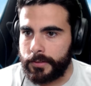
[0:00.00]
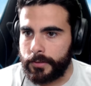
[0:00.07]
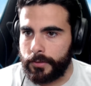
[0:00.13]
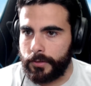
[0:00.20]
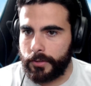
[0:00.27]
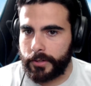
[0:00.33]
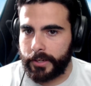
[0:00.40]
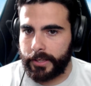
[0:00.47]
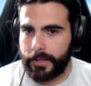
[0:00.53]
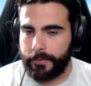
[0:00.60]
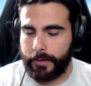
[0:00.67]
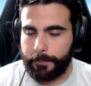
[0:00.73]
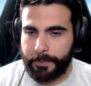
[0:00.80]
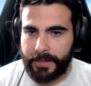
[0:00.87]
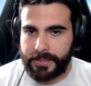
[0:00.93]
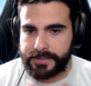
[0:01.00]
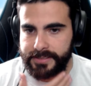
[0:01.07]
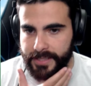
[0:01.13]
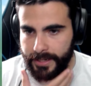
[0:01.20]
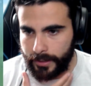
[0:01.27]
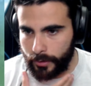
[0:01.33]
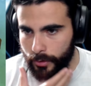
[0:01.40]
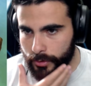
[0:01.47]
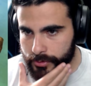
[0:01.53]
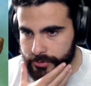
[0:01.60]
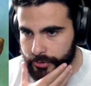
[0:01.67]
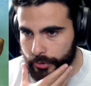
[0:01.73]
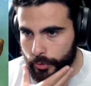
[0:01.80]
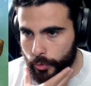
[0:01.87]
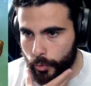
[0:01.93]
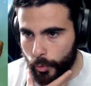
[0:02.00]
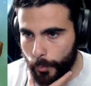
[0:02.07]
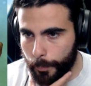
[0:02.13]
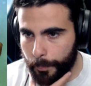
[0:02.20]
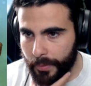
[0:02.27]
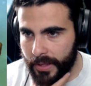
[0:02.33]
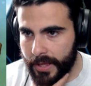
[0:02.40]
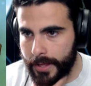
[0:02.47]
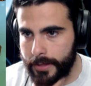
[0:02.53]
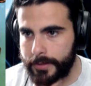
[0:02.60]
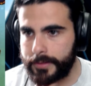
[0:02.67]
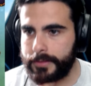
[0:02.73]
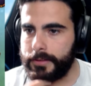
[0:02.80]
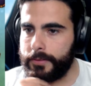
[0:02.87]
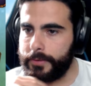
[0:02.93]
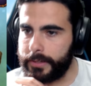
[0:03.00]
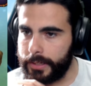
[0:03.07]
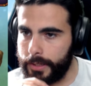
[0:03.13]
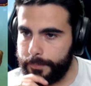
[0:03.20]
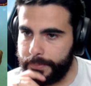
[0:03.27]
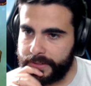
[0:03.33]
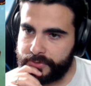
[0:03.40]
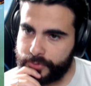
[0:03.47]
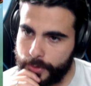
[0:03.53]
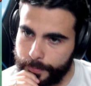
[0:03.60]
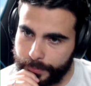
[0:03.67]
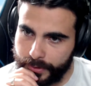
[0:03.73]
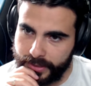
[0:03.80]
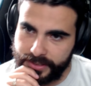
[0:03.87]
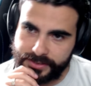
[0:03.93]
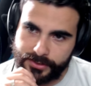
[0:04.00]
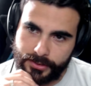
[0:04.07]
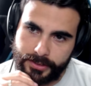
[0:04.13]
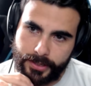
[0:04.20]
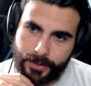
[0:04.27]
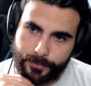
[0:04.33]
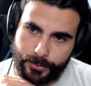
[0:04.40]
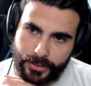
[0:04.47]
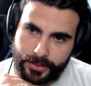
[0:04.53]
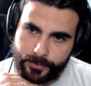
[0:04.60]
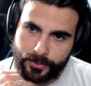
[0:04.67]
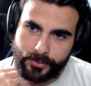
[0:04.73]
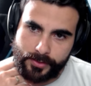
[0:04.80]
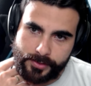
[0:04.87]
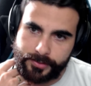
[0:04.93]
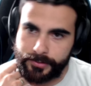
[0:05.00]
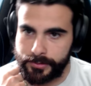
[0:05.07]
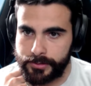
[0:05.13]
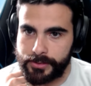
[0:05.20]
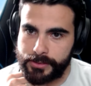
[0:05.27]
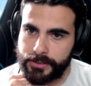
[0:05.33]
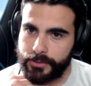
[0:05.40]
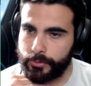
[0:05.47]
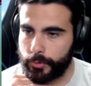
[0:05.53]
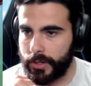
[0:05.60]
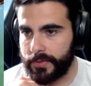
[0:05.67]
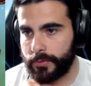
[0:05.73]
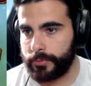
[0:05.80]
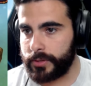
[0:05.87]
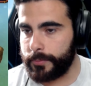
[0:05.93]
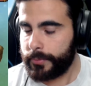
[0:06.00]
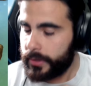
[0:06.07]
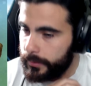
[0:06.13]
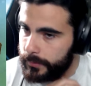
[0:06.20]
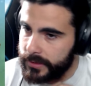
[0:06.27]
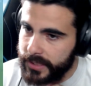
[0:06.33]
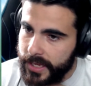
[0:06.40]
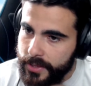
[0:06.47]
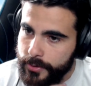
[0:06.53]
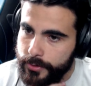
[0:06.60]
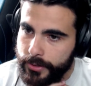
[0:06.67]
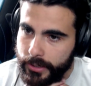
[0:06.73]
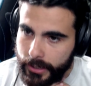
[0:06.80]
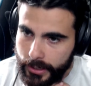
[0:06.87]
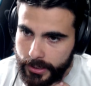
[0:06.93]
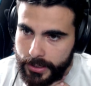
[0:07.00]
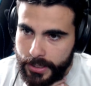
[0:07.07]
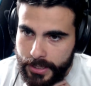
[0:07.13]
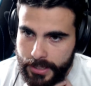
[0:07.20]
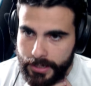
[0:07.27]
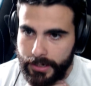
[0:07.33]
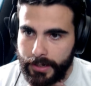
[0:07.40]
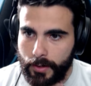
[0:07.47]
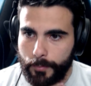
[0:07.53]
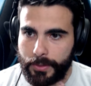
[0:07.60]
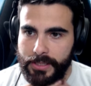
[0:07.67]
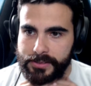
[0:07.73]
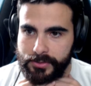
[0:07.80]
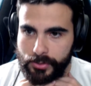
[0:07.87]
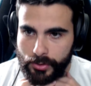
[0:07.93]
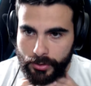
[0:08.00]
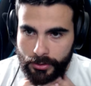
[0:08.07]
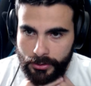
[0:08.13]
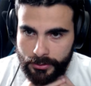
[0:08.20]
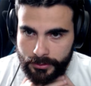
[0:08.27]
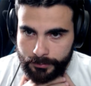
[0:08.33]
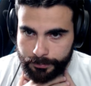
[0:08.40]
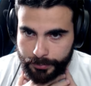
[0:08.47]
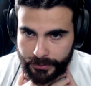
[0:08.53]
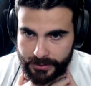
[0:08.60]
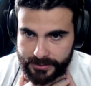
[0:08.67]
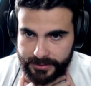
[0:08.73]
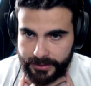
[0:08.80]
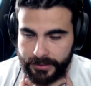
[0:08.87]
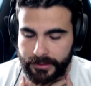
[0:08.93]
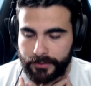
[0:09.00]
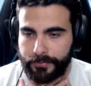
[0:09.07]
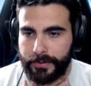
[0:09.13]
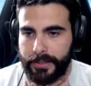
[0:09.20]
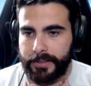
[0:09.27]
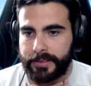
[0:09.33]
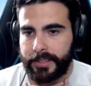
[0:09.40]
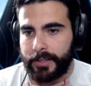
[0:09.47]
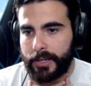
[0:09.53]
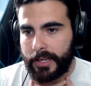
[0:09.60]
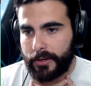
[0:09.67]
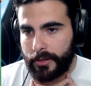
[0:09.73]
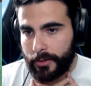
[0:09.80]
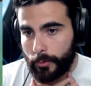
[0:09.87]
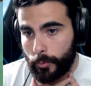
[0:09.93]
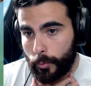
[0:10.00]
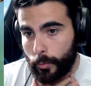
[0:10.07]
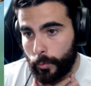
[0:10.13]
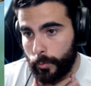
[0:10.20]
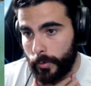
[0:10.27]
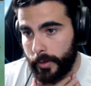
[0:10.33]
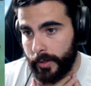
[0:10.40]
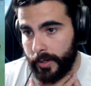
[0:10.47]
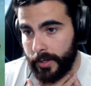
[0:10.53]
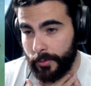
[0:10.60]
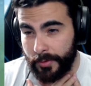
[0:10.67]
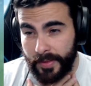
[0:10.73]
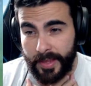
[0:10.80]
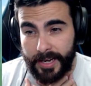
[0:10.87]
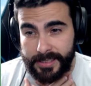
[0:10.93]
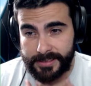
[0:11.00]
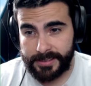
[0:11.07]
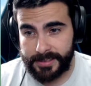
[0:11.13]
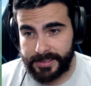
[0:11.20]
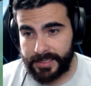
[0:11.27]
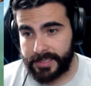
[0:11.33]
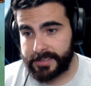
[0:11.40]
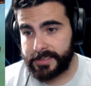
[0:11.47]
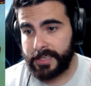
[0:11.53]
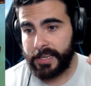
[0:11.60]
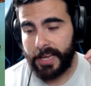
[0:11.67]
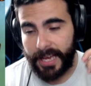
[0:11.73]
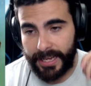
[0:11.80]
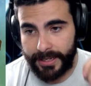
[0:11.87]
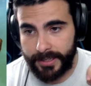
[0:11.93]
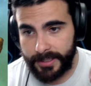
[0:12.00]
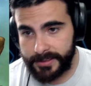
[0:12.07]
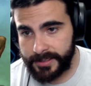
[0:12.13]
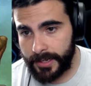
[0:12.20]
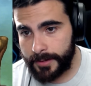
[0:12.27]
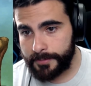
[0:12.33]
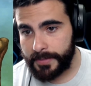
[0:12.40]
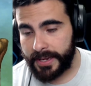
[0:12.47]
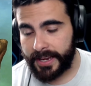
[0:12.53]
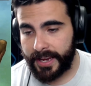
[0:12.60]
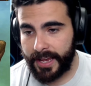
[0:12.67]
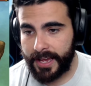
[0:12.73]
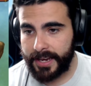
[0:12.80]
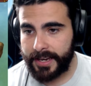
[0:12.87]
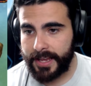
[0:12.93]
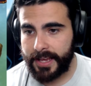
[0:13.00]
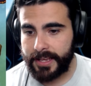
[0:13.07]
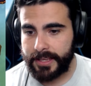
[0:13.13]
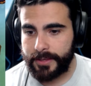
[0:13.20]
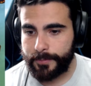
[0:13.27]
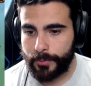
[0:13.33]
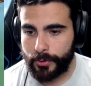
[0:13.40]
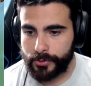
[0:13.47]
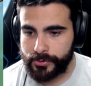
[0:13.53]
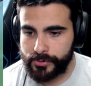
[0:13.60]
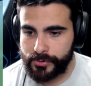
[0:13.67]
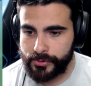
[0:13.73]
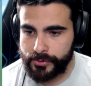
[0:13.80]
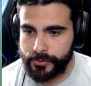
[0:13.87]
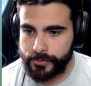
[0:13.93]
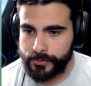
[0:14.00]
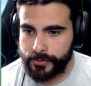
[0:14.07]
Ok, a ver, para hacerlo se ocupa... A ver, Epic Trumper is only available durante un tiempo limitado, ¿ok? La combinación puede ser diferente en, cada una de las islas. Aquí es almejana y vos